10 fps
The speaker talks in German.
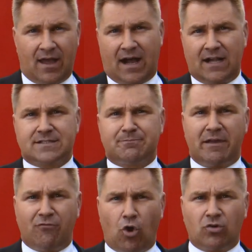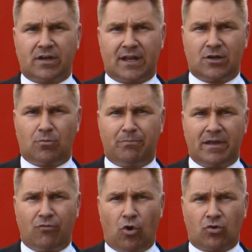Als Bewohnerin und
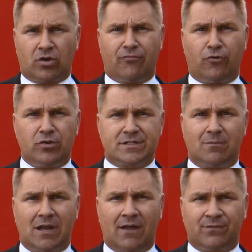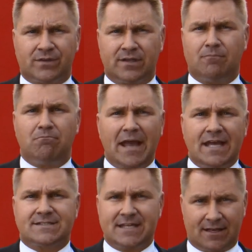Bewohner von unserem Land
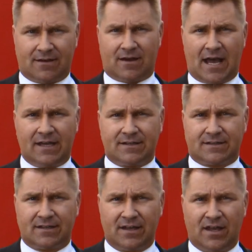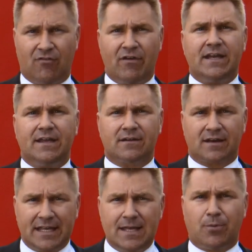mehr Sicherheit
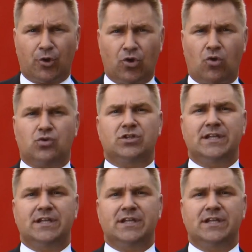weniger Einbrüche und